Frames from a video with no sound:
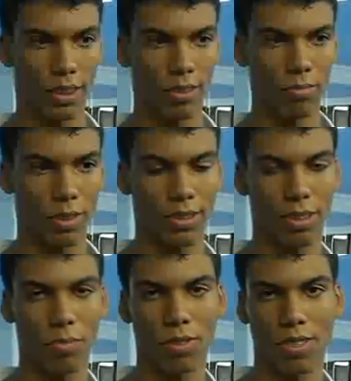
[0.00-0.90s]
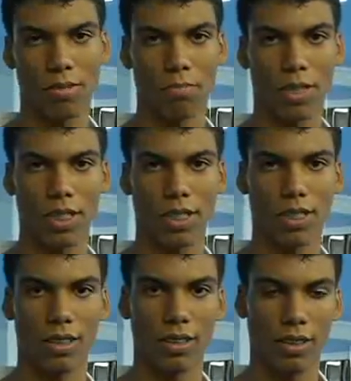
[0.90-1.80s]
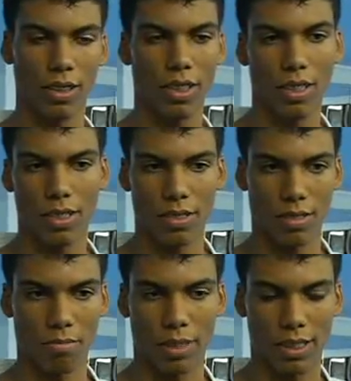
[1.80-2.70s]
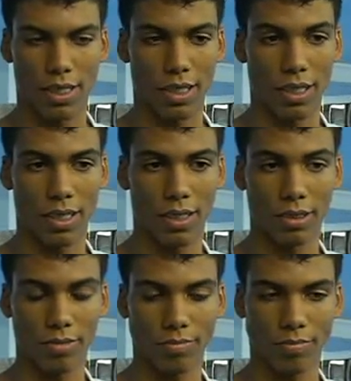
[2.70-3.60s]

En un principio siempre va a ser